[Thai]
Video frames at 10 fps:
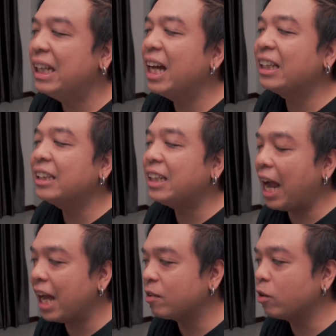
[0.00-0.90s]
เรื่องทักษะ
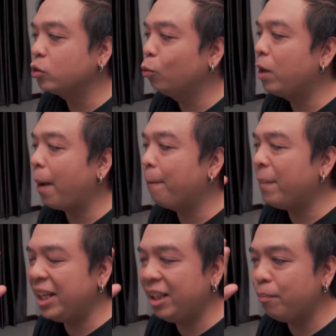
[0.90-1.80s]
การต่อสู้เนี่ย
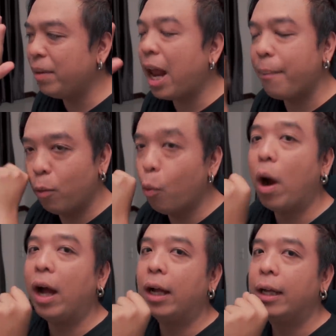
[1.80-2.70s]
ไม่ไม่น่าเป็นห่ว
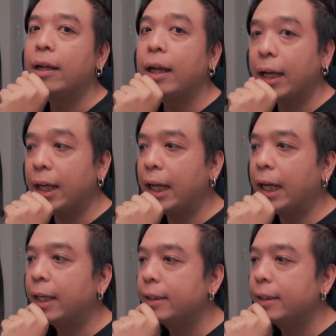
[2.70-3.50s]
งเออ